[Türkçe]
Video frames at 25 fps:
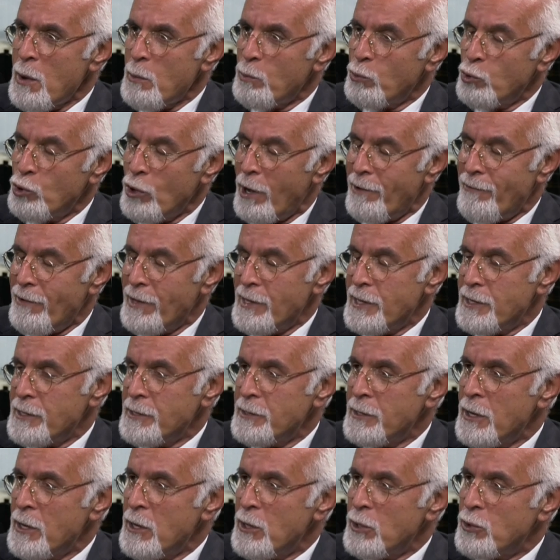Bu
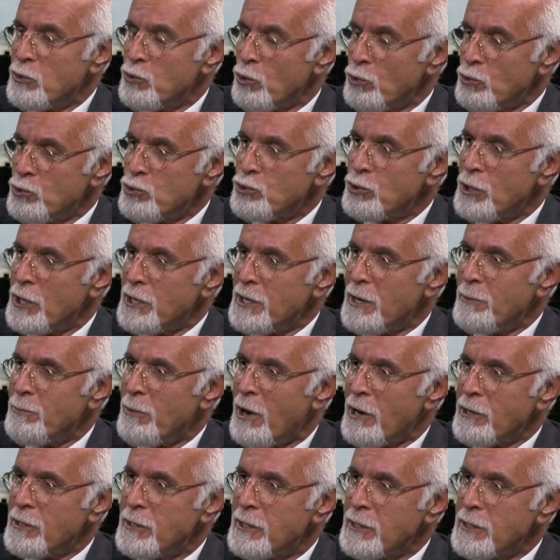davaların sonuçlarına
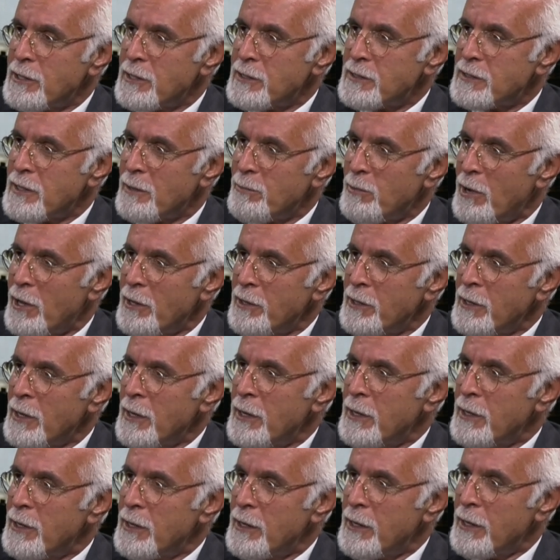baktığınız zaman
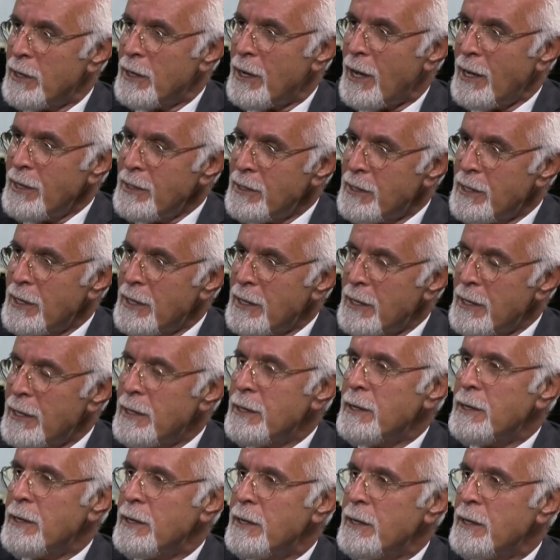e, hangi
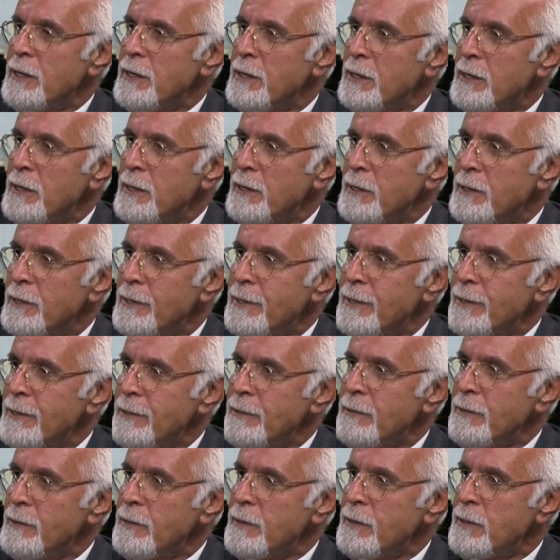e,
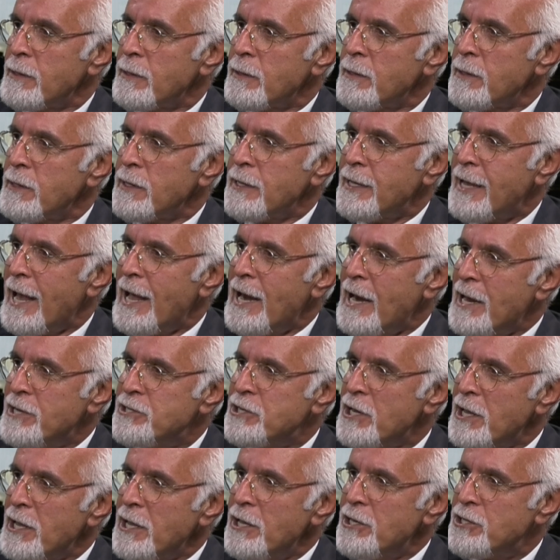
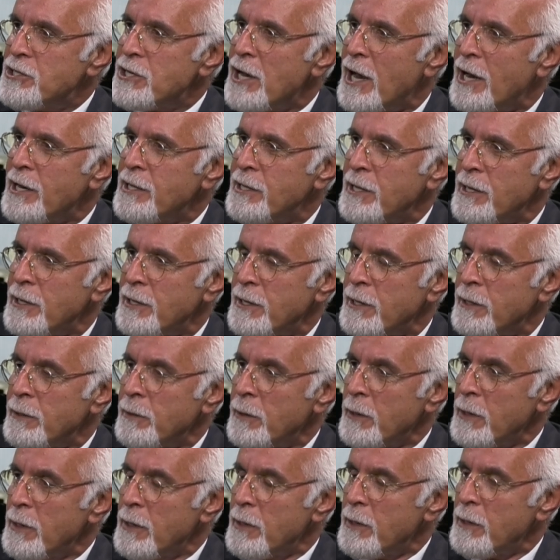geleceği içerdiğini,
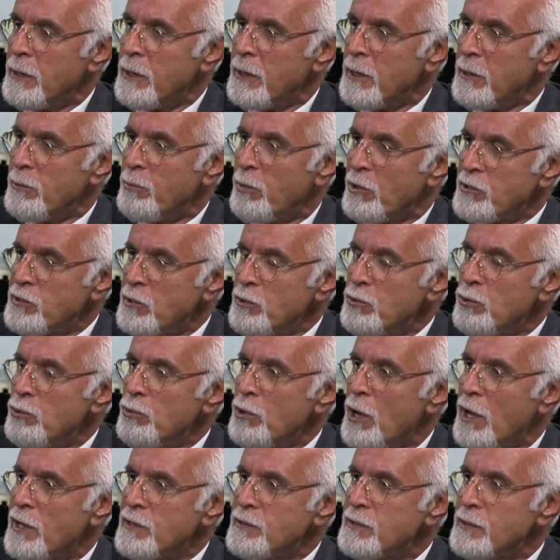basın
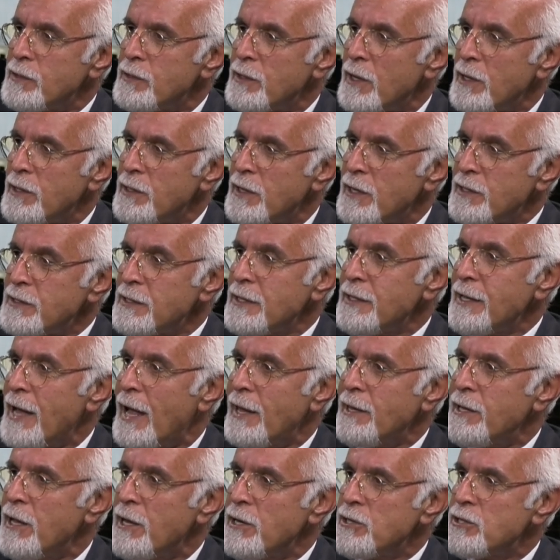dünyasında nasıl
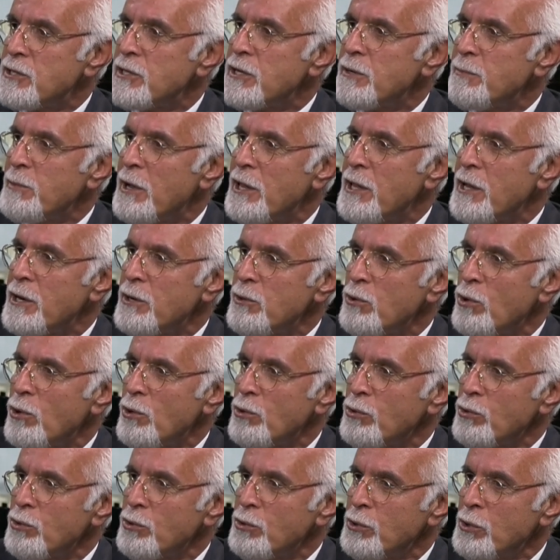el değiştirmelerin
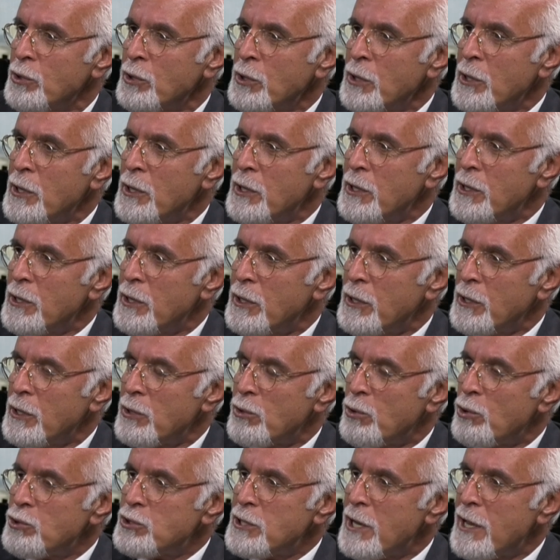olduğunu, ee,
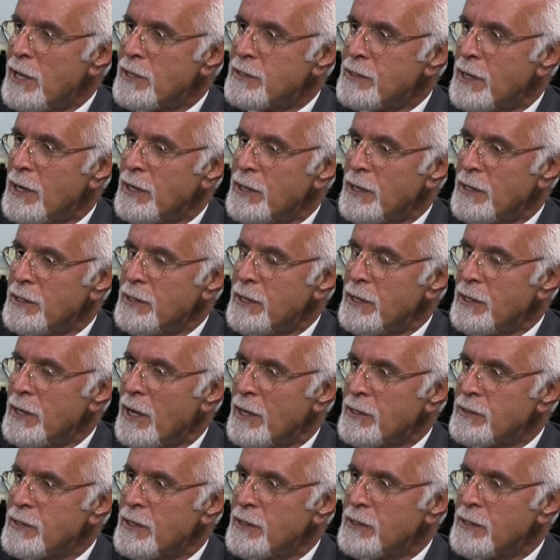köşe yazarlarının
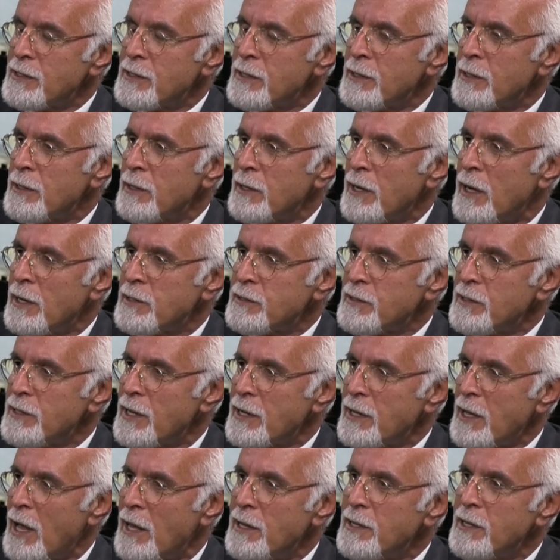asıl e,
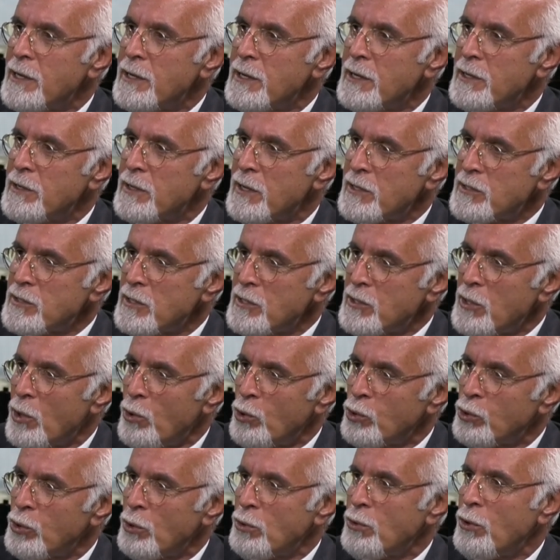aslında kendilerini nasıl da
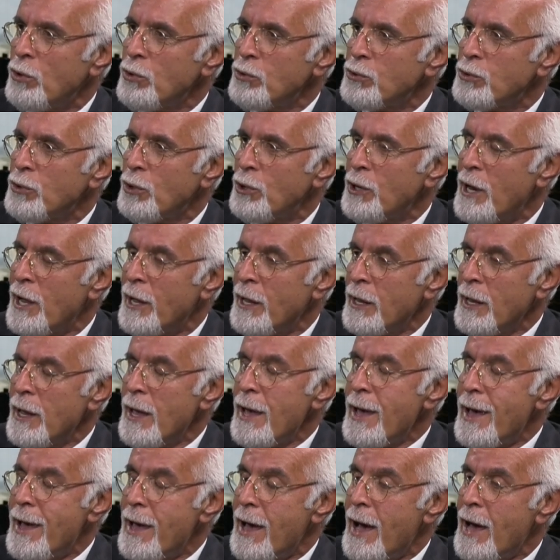otokontrole
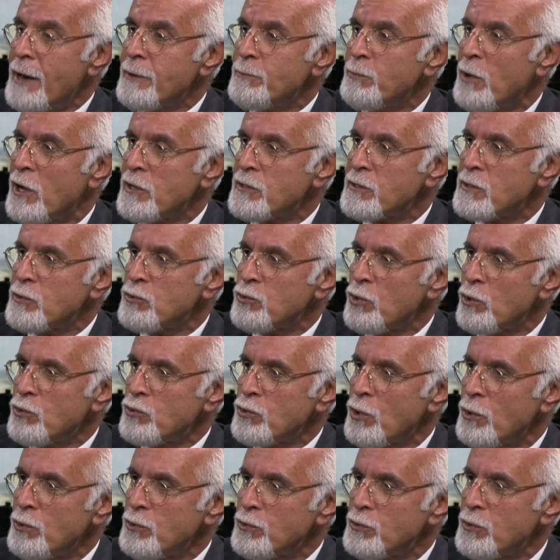eğer baskı
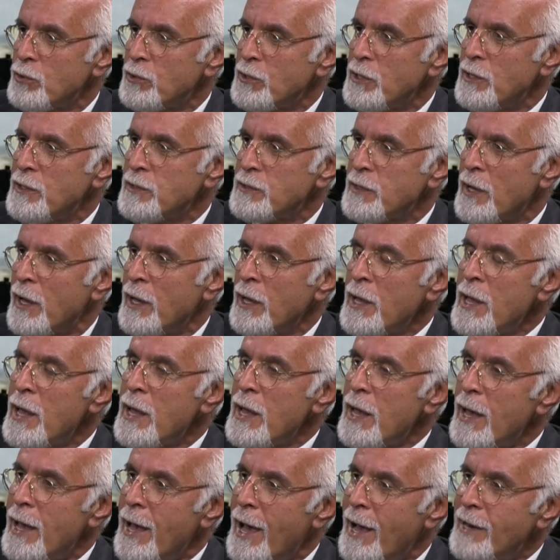söz konusu değilse,
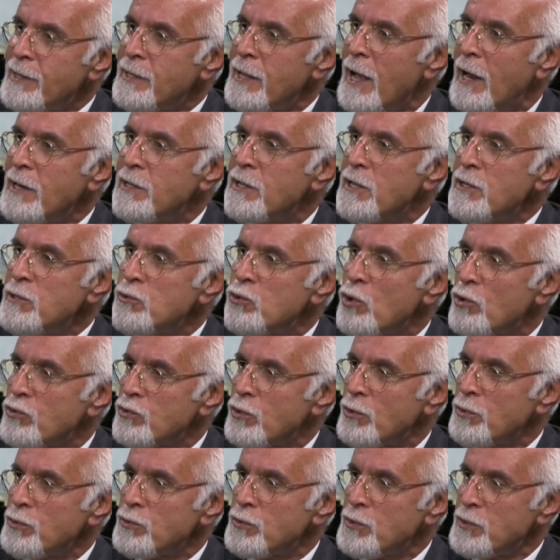eğer telkin
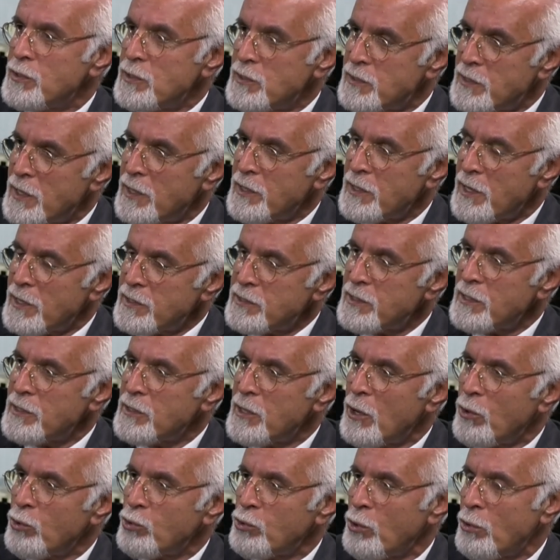söz konusu değilse
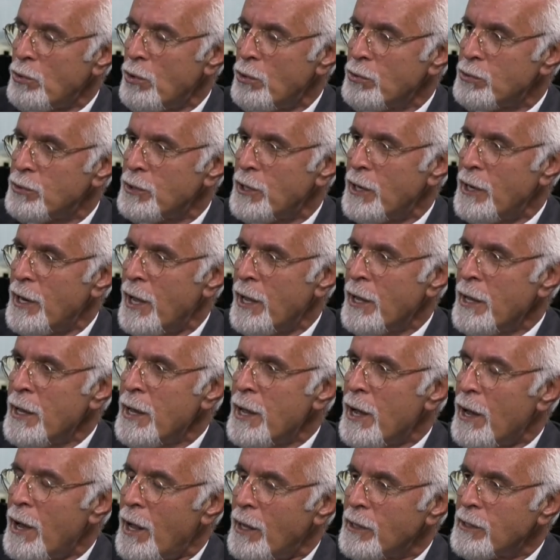nasıl da otokontrole
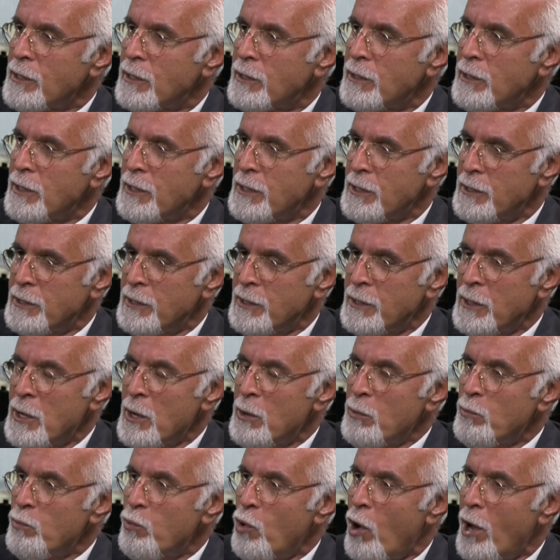aldıklarını,
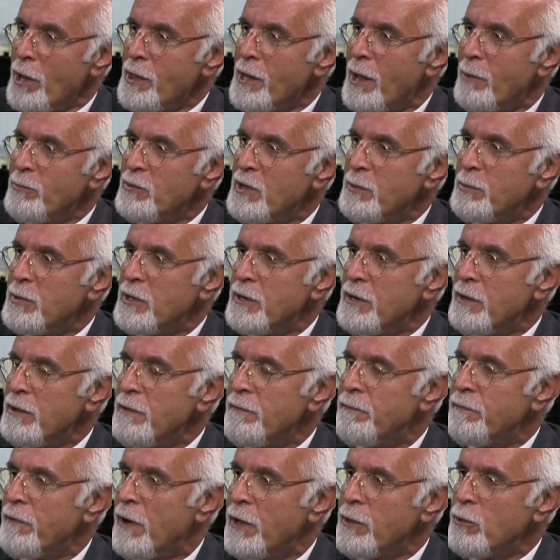bu anlamda bir
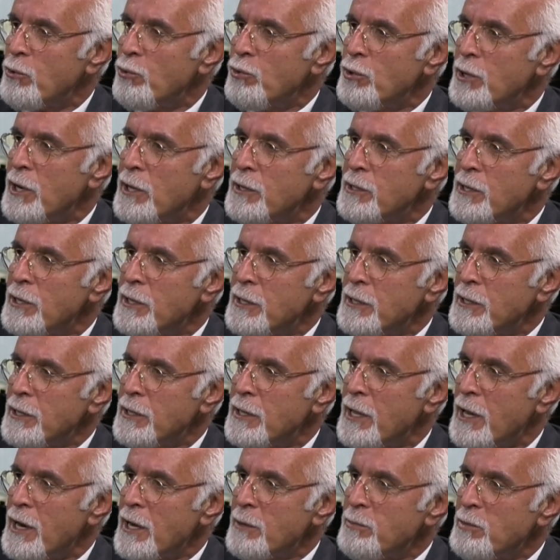ifade hürriyetinin
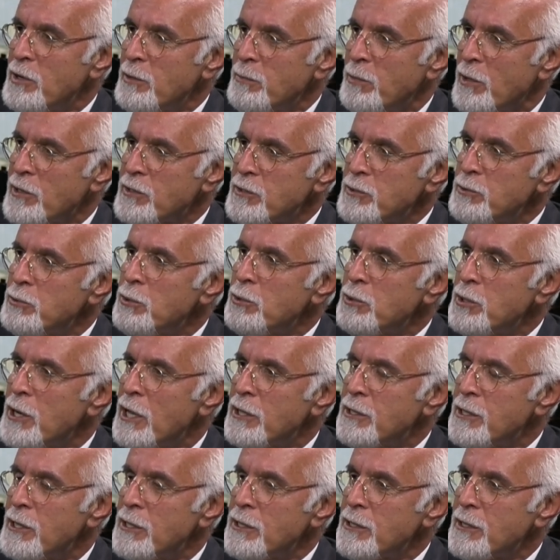giderek bir basın
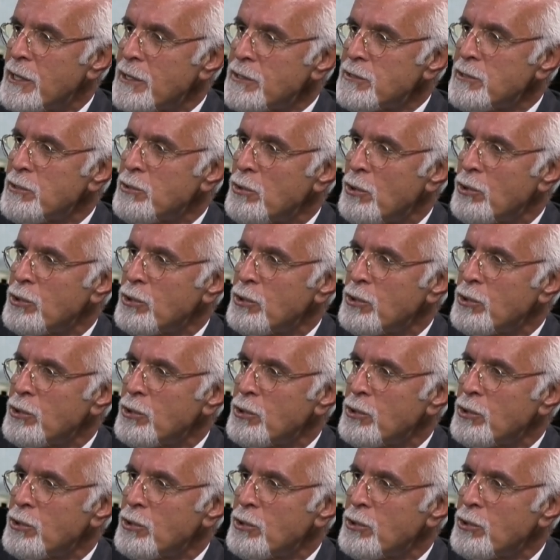hürriyetinin nasıl da